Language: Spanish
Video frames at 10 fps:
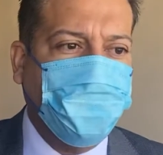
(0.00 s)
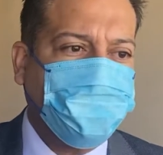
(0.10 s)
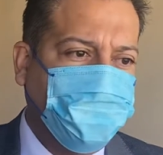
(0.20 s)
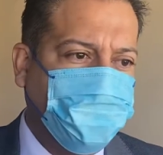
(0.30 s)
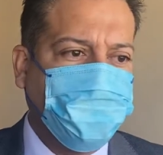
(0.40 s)

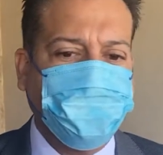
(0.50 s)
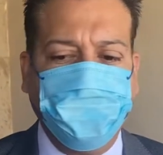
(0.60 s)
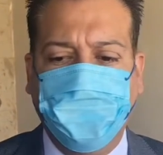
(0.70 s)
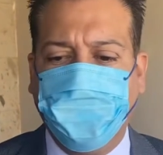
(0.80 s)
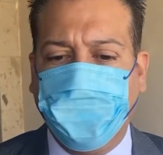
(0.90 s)
las citas
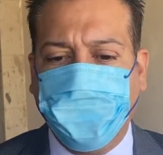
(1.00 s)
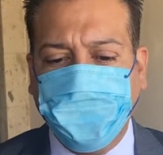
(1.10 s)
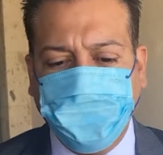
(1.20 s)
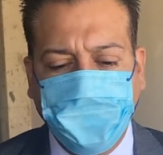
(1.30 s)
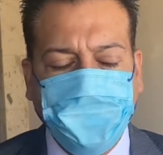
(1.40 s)
y lo
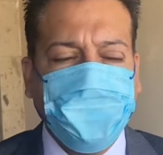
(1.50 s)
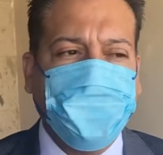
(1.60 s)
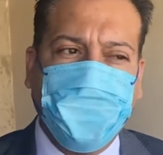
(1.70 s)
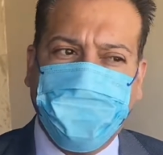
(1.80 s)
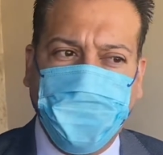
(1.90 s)
demás
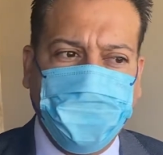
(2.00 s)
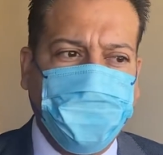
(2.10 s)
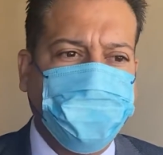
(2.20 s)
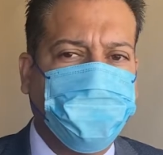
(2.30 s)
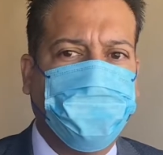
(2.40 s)
ya depende de
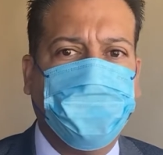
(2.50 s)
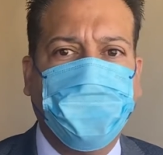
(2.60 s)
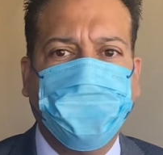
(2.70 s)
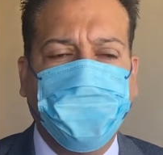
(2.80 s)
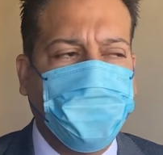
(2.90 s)
las
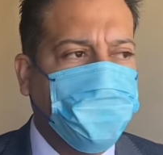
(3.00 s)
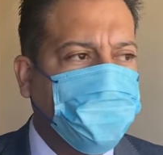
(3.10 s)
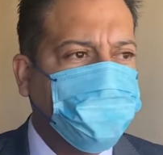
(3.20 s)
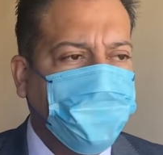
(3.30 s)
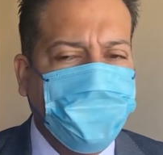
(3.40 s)
autoridades
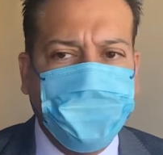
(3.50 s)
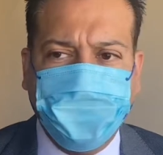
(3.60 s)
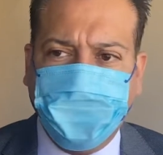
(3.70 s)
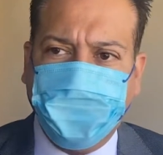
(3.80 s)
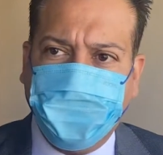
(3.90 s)
federales
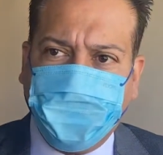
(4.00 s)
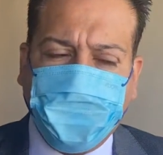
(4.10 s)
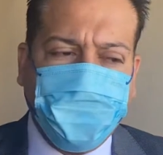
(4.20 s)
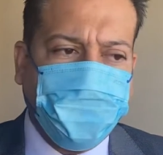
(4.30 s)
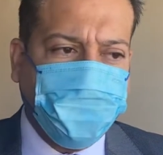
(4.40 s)

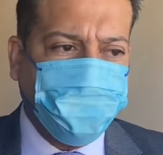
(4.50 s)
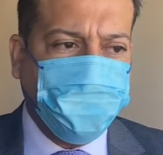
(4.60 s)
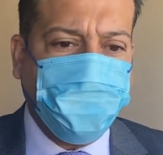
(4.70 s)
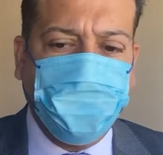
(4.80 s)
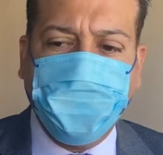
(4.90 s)
deslindar las
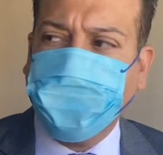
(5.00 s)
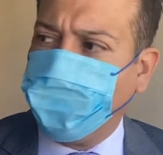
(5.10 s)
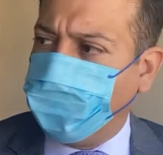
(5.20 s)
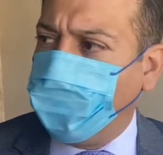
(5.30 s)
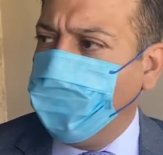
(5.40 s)
responsabilidades
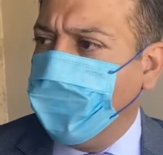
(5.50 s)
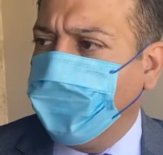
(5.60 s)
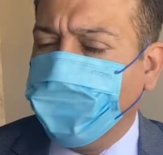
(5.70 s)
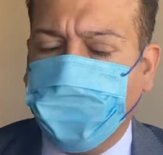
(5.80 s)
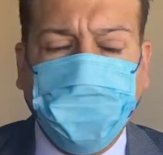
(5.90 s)
o no
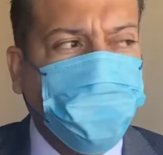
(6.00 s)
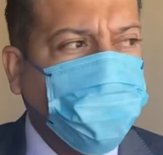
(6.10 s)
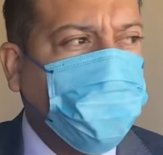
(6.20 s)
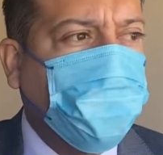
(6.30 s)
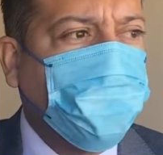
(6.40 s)
de los
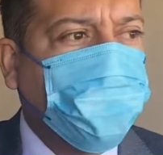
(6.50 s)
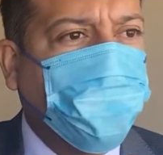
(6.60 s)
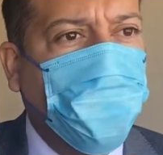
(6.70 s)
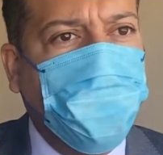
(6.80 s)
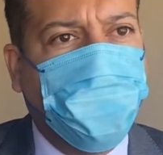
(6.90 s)
funcionarios
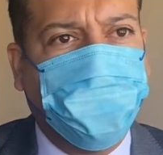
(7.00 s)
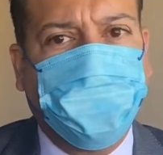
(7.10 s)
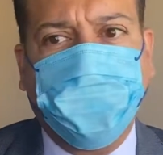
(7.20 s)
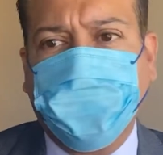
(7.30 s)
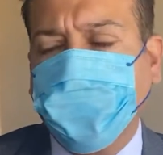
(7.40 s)
públicos.
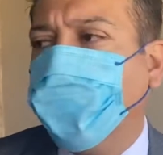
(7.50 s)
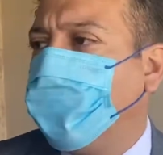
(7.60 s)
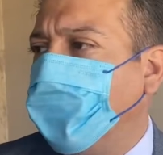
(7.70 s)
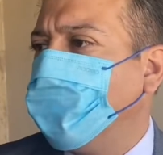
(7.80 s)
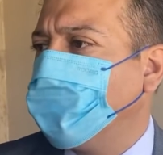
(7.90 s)
Nosotros
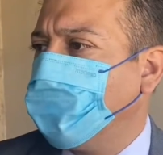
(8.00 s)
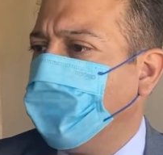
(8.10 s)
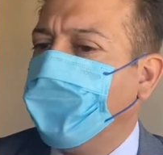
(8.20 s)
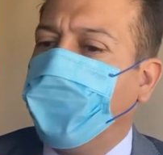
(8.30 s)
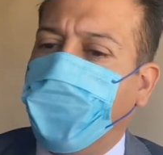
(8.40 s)
cumplimos
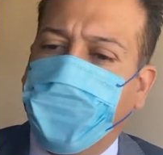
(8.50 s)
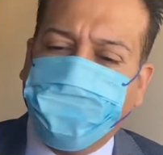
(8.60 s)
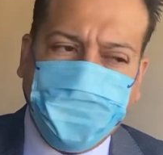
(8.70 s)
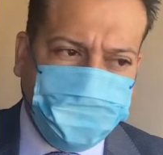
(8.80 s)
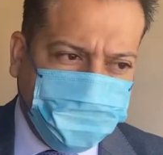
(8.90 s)
en
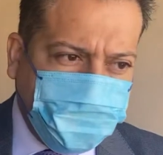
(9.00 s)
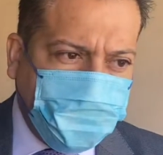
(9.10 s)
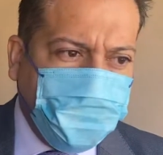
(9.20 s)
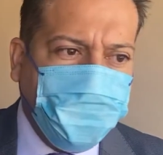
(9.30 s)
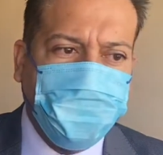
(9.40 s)

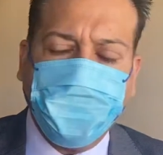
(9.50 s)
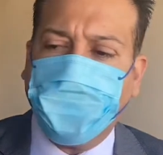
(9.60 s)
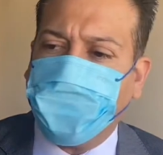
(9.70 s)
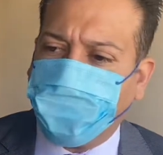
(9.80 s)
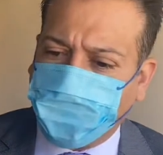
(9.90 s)
presentarla, en
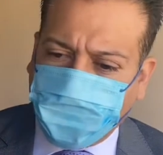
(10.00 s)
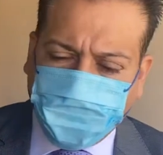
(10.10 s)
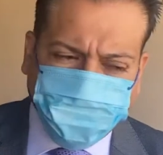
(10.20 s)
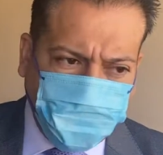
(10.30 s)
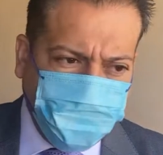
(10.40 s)
aportar las
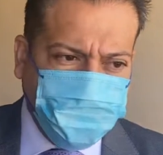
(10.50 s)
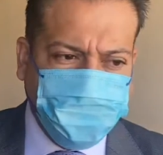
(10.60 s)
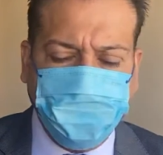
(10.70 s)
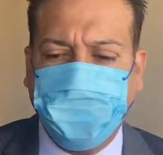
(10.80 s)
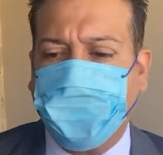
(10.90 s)
pruebas
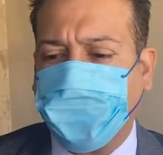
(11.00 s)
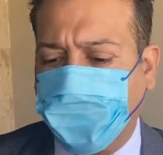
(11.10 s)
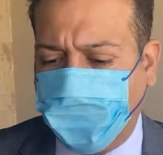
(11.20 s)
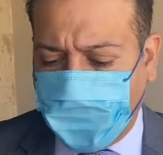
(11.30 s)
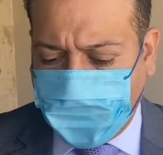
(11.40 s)
y en
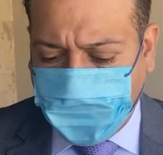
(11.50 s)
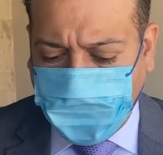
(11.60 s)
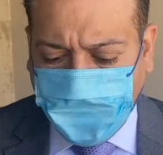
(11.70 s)
ratificarla.